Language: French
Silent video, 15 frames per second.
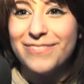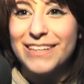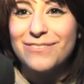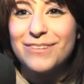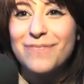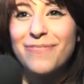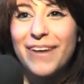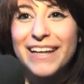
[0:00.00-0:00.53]

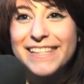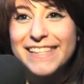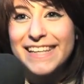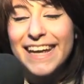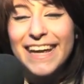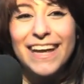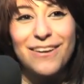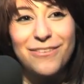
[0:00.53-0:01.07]
minuit
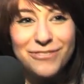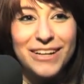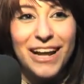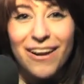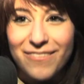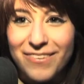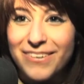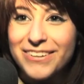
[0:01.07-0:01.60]
passé, et
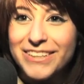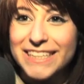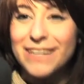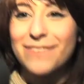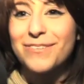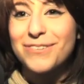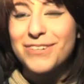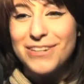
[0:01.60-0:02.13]
finalement, j'ai
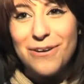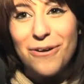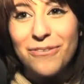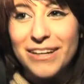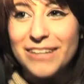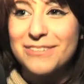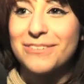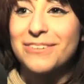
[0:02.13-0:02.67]
mon jeu en
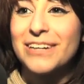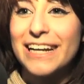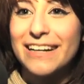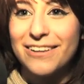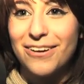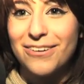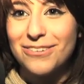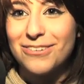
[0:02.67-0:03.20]
version
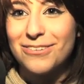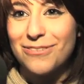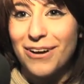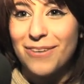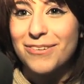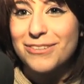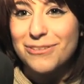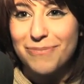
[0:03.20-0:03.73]
collector, donc je suis
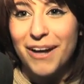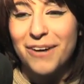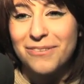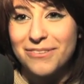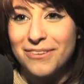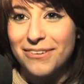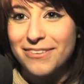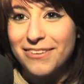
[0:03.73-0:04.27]
vraiment super
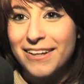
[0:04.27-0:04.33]
contente.